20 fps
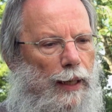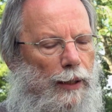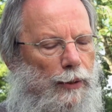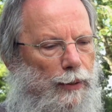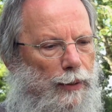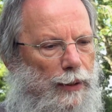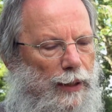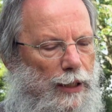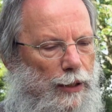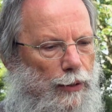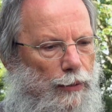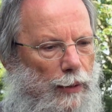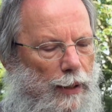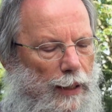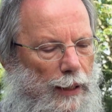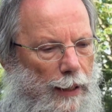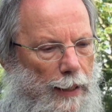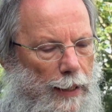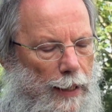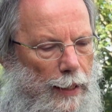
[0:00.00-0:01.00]
notre
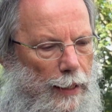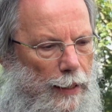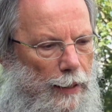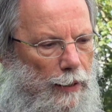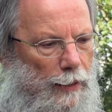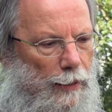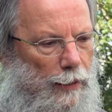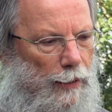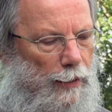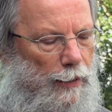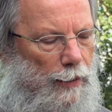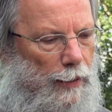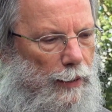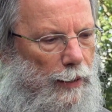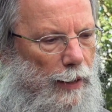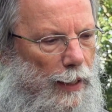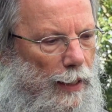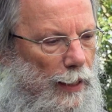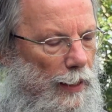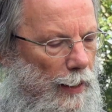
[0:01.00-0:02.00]
histoire.
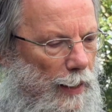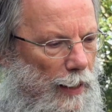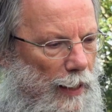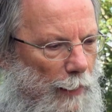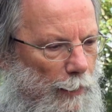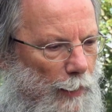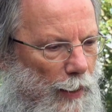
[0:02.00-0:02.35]
et, et la,